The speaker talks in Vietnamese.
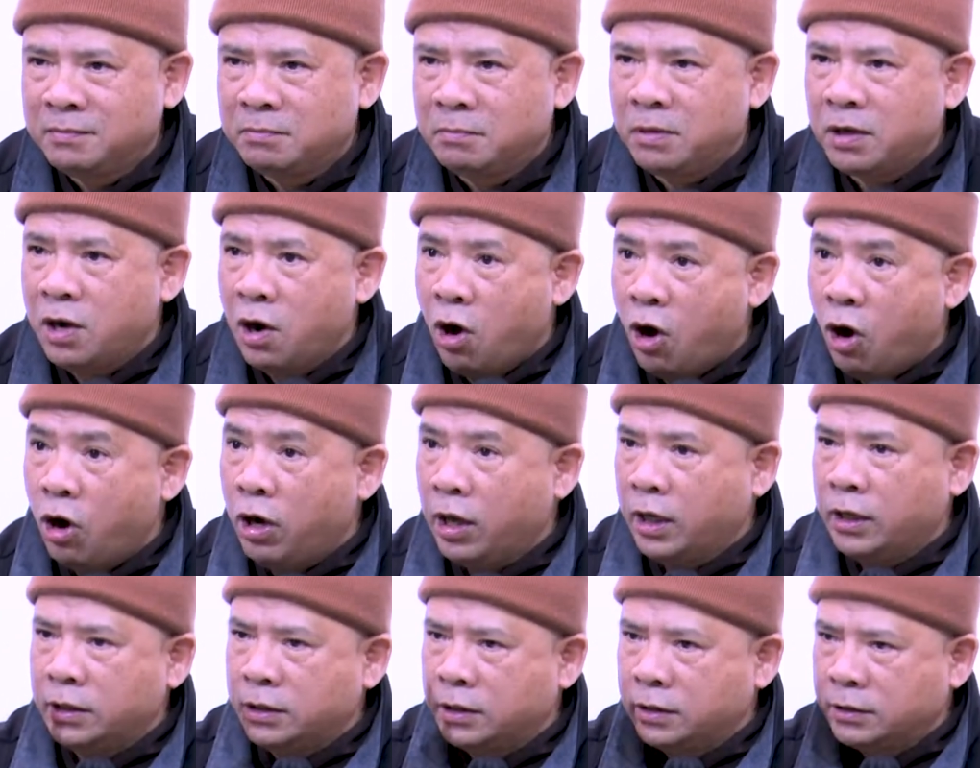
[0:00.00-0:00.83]
Mà đó
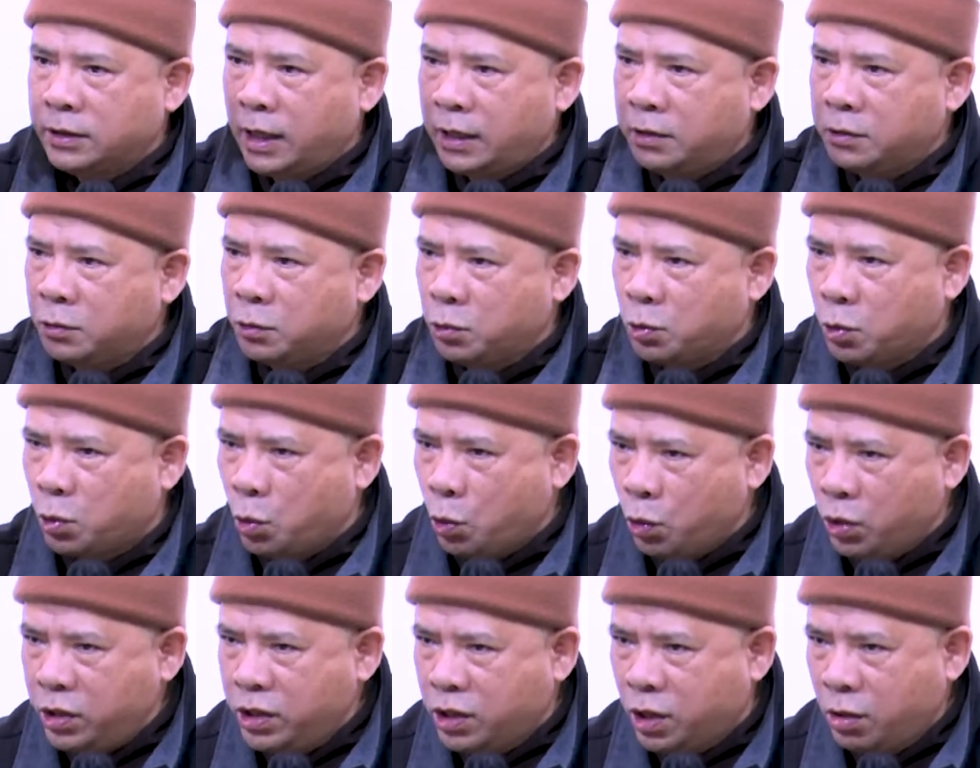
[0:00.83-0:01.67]
là cái thử thách
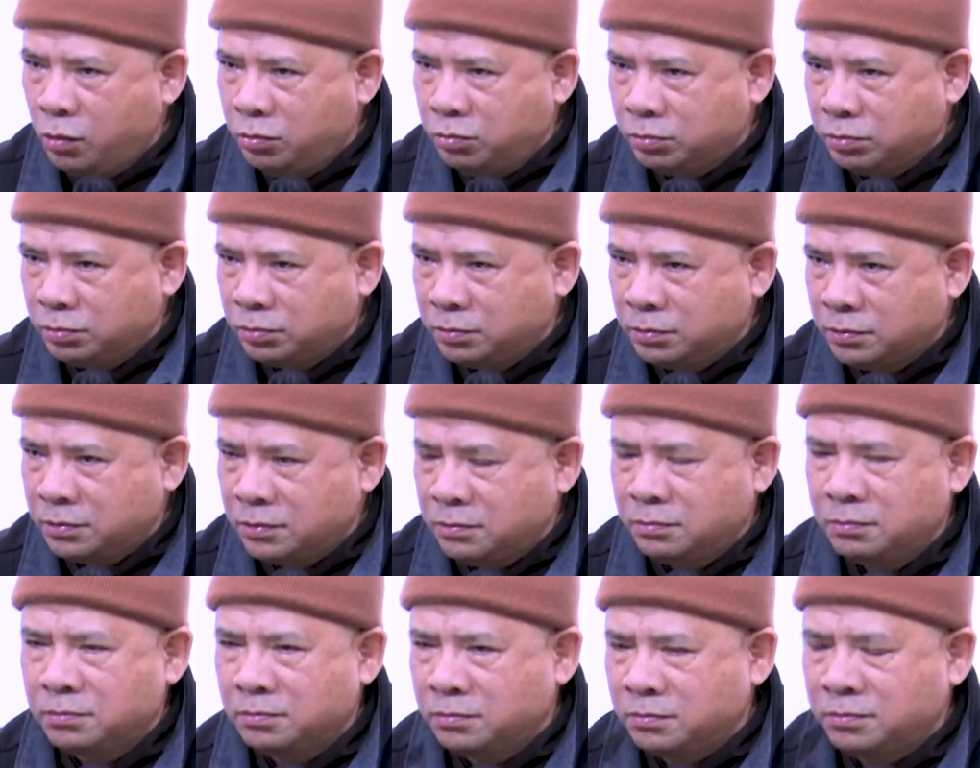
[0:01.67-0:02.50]
cuối cùng
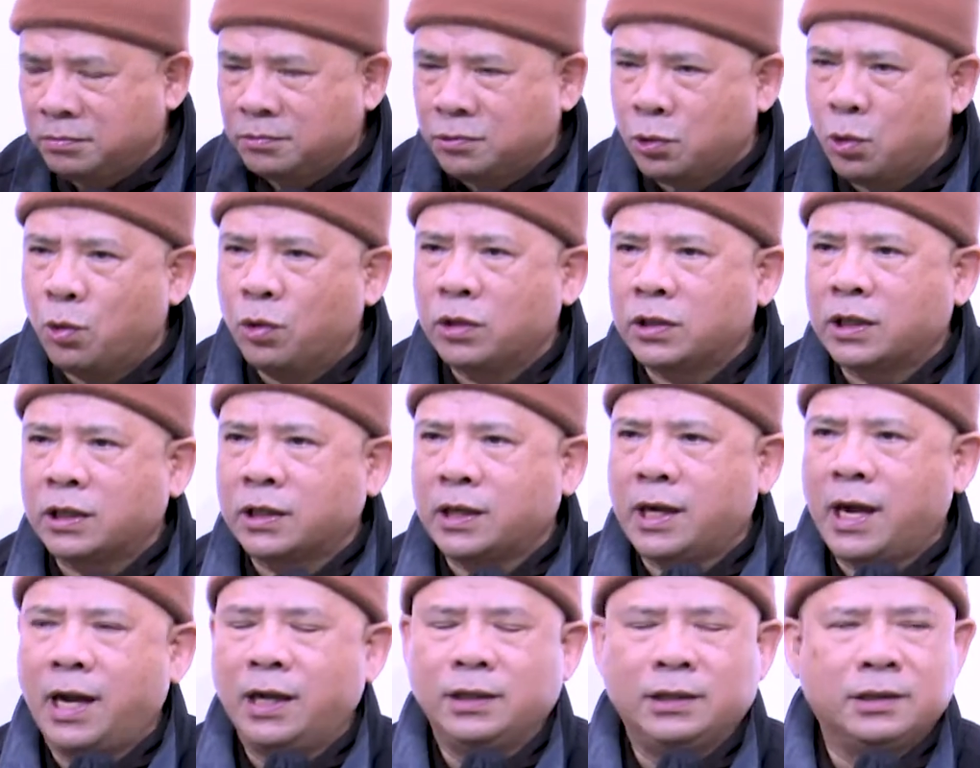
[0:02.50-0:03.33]
của
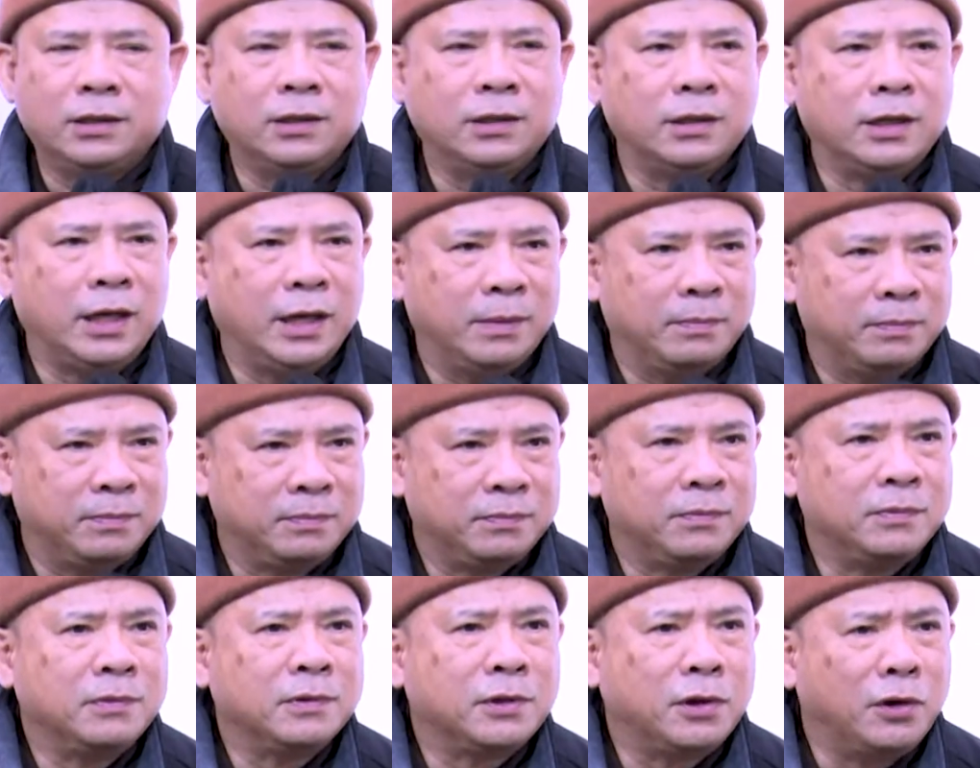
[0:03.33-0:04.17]
cần tự nghiệp,
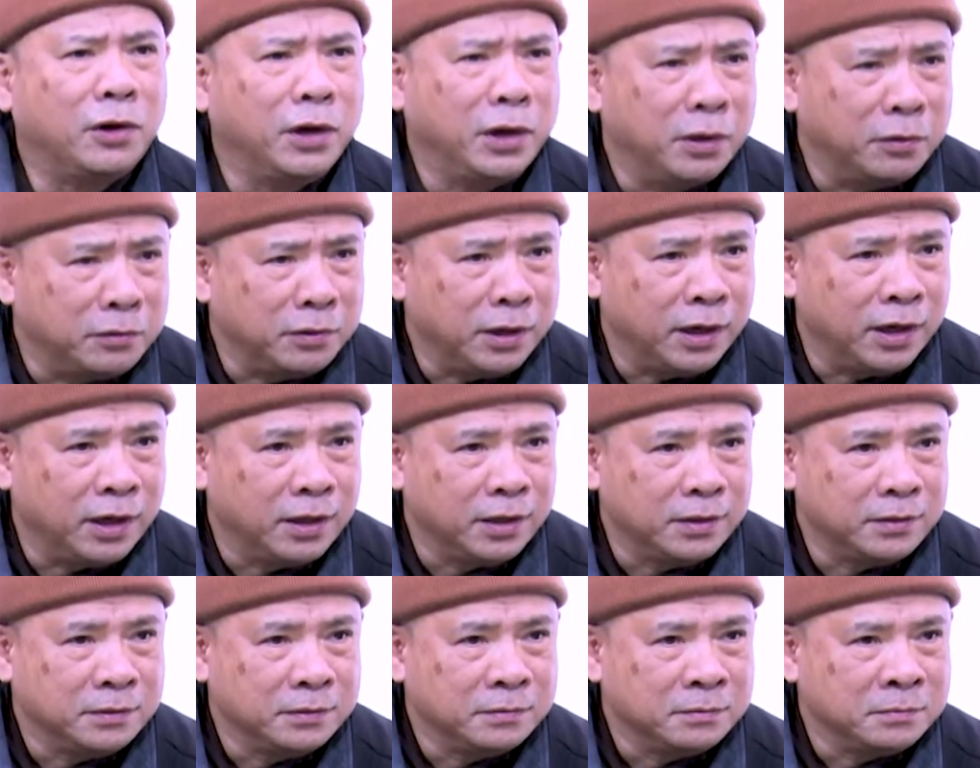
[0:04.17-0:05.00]
có hiểu không ạ?
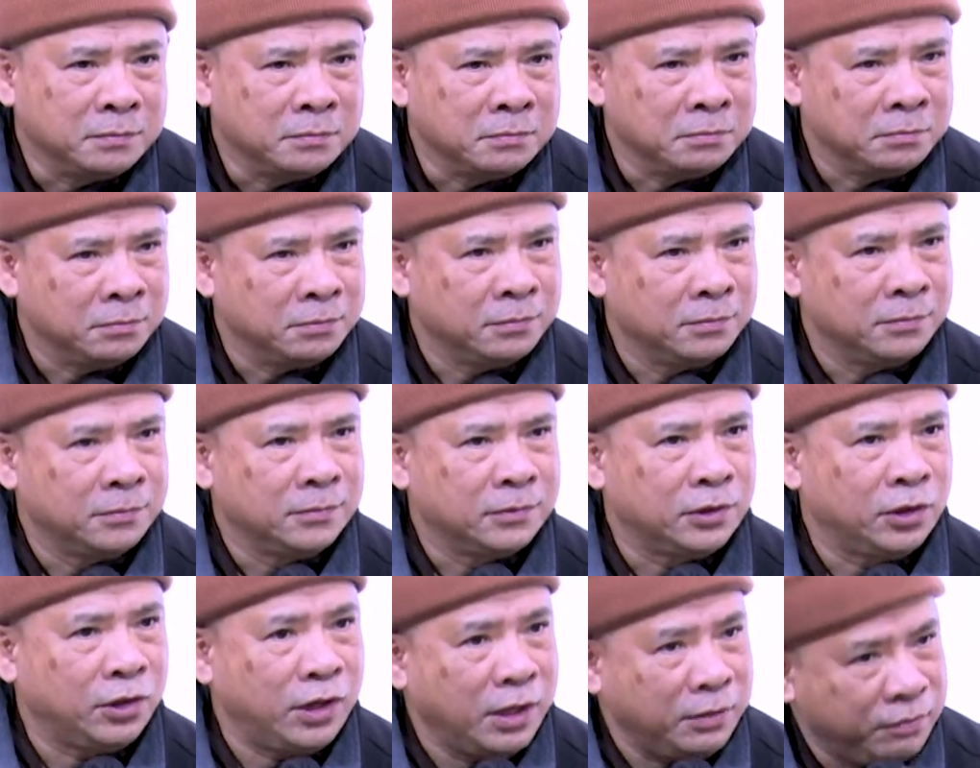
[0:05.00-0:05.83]

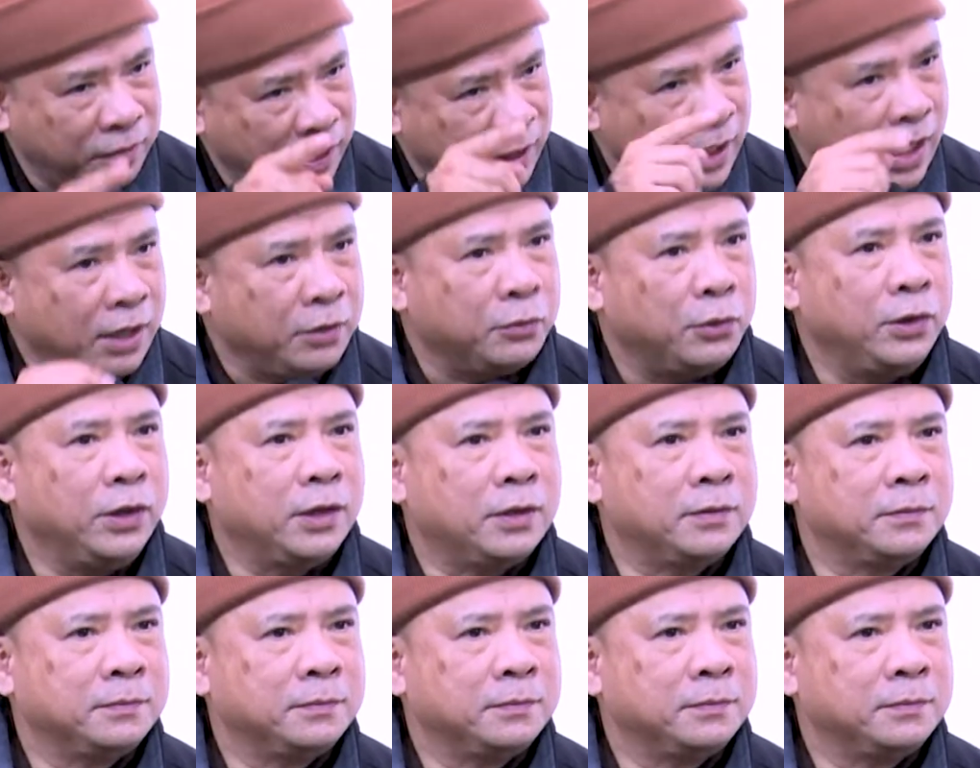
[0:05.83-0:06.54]
Cho nên phải giải quyết.